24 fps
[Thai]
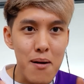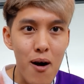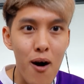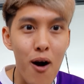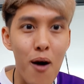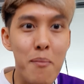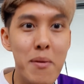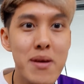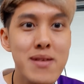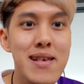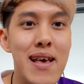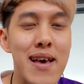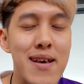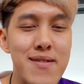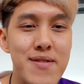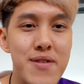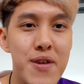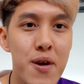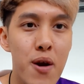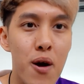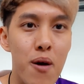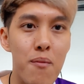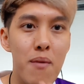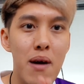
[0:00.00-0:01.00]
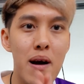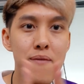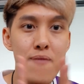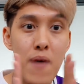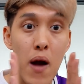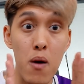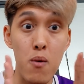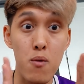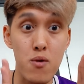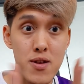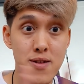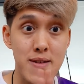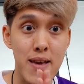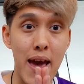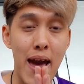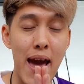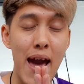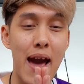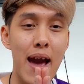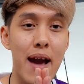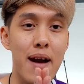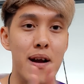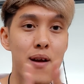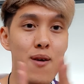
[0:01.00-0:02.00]
ขอเมสเซจนี้ก่อนว่าฝากกดแช
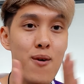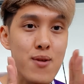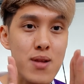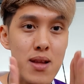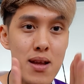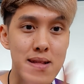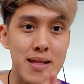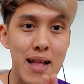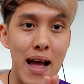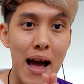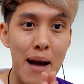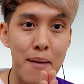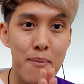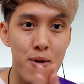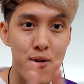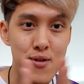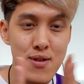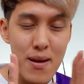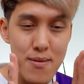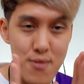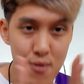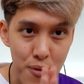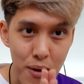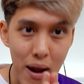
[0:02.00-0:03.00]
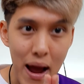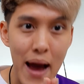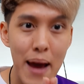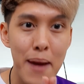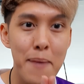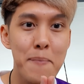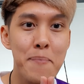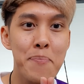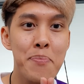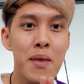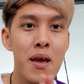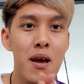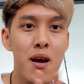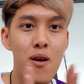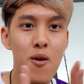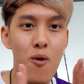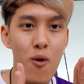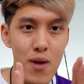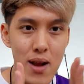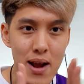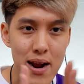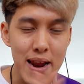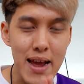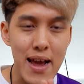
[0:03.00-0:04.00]
ร์กดติดตามกด ซับสไครบ์
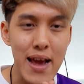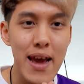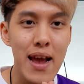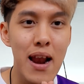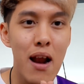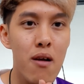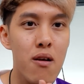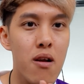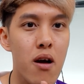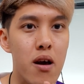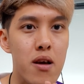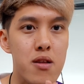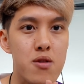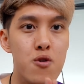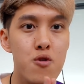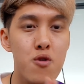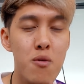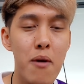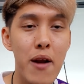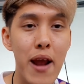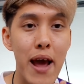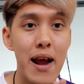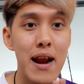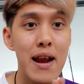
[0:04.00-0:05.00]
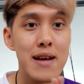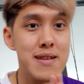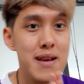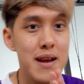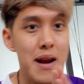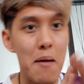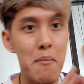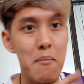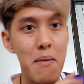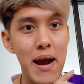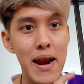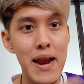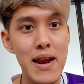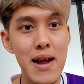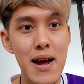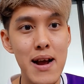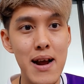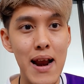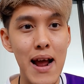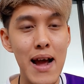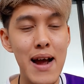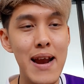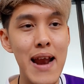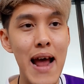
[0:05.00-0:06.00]
กดกระดิ่งให้เราหน่อยตูดูบอลไทยกำลังจะกลับมาในเดือน
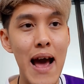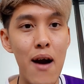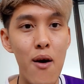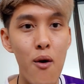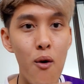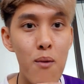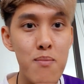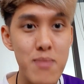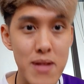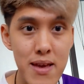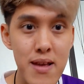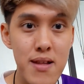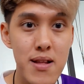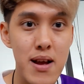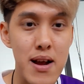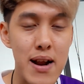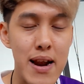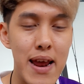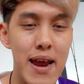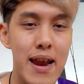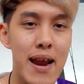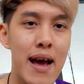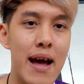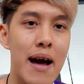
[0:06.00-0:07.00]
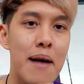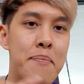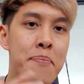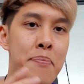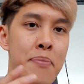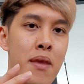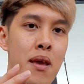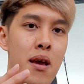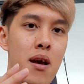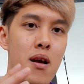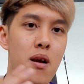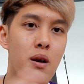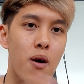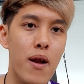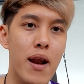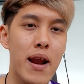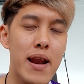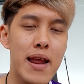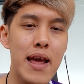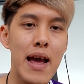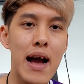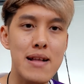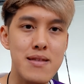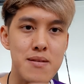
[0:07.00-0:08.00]
กรกฎาคมที่จะถึงนี้นะครับก่อนหน้า
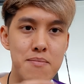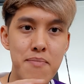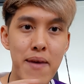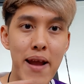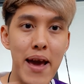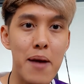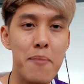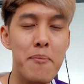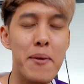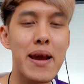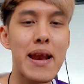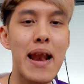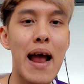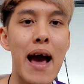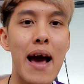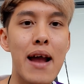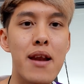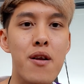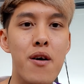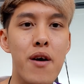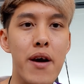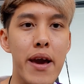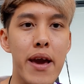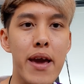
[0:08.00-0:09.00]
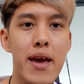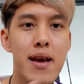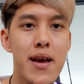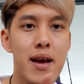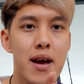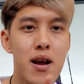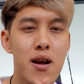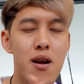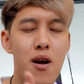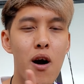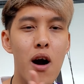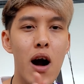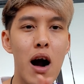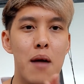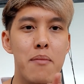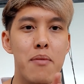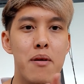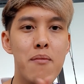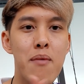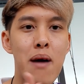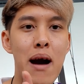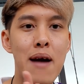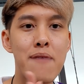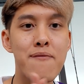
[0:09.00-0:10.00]
นี้อาจจะเบรกไปนานหน่อยก็เอา
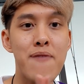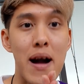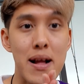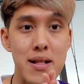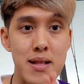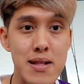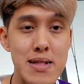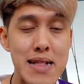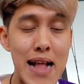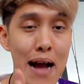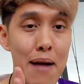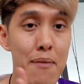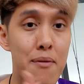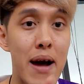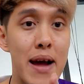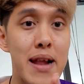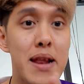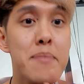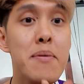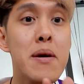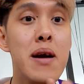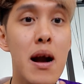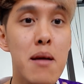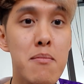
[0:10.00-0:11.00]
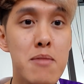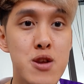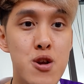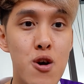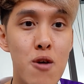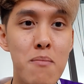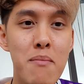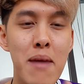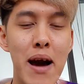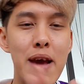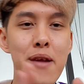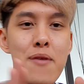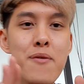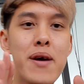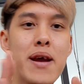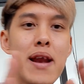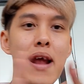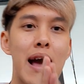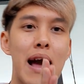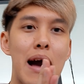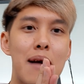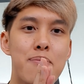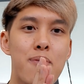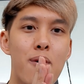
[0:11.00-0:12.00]
เป็นว่าฝากติดตามใครที่เพิ่งเข้ามาชมใหม่ด้วย
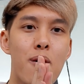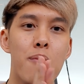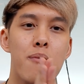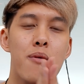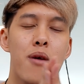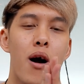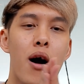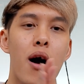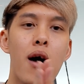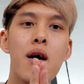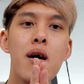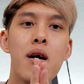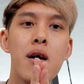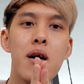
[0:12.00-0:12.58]
นะครับผมก็